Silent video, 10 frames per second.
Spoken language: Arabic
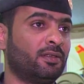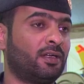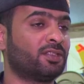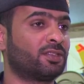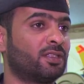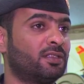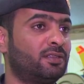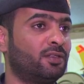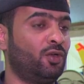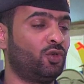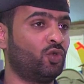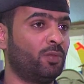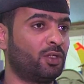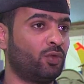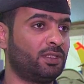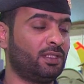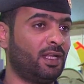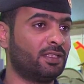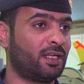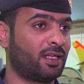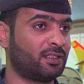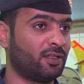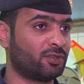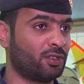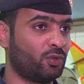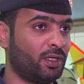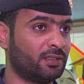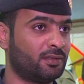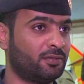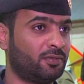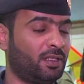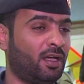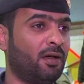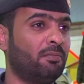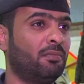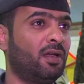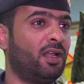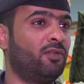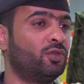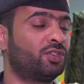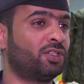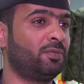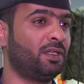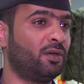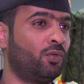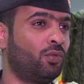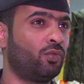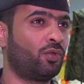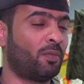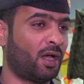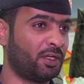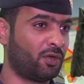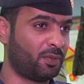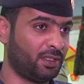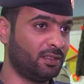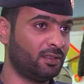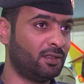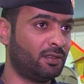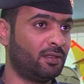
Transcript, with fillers: خصصت الحكومة الكويتية لشركة نفط الكويت في عام 1948